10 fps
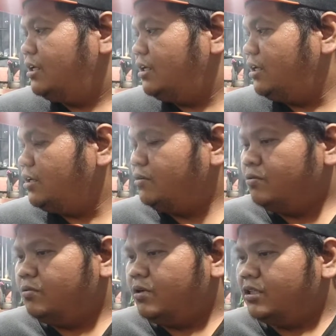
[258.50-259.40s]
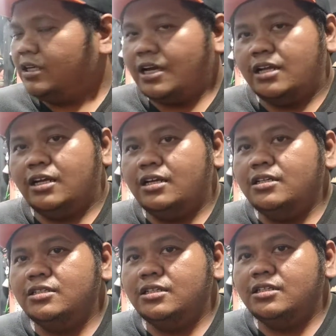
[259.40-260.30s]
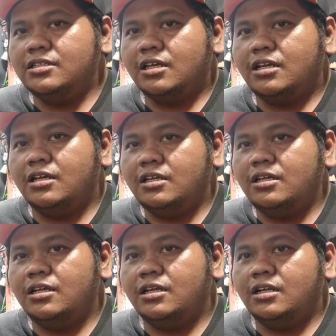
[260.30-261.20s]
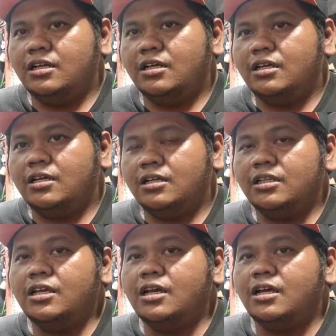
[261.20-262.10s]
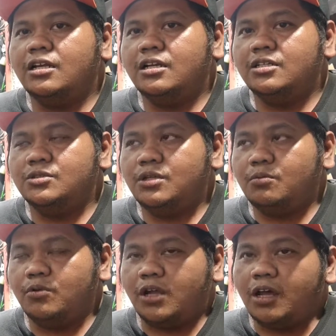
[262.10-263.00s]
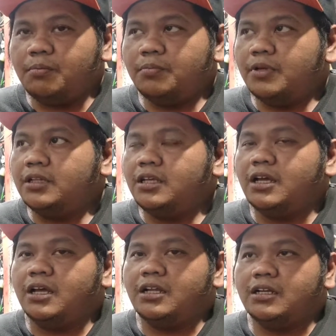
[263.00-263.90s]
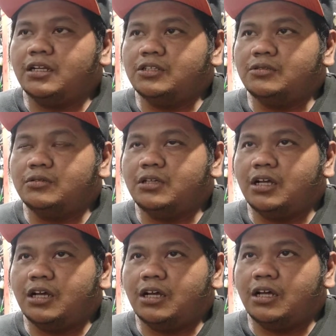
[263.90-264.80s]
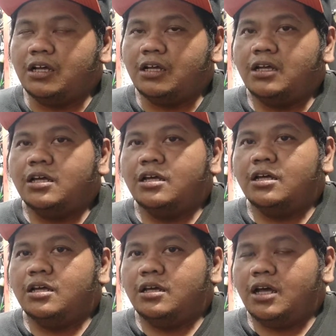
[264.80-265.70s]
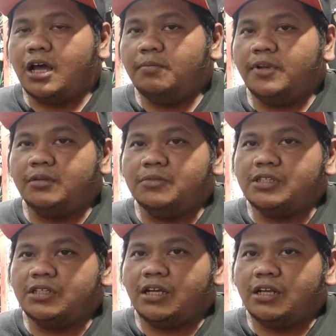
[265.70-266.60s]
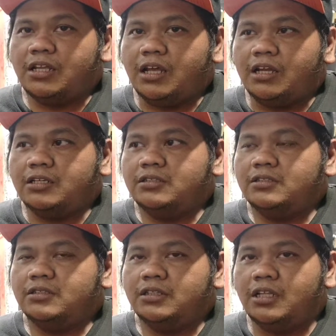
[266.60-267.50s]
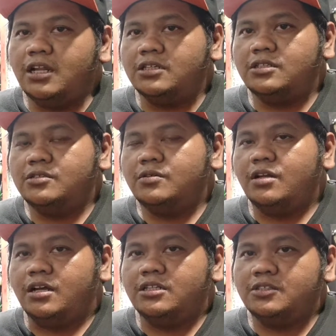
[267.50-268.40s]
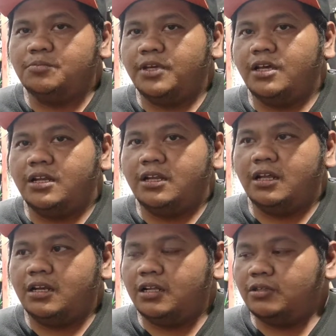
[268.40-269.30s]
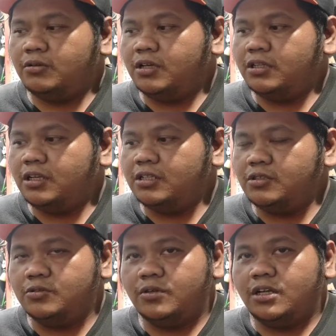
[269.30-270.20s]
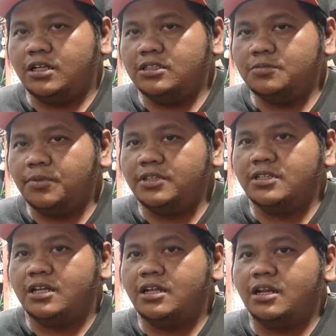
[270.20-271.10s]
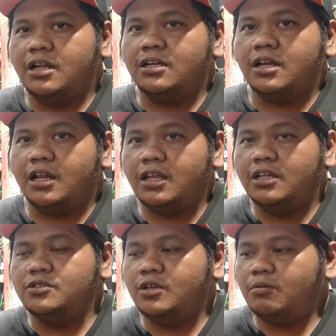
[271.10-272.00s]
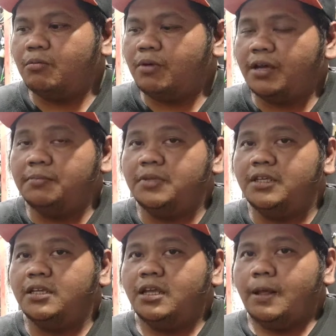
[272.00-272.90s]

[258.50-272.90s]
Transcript: yang gue tekankan di sini sekali lagi adalah ketika anda sudah grow up ketika anda sudah upgrade mesin kalian tidak sesuai dengan spek harian atau enggak tidak sesuai dengan spek standaran kalian sudah memahami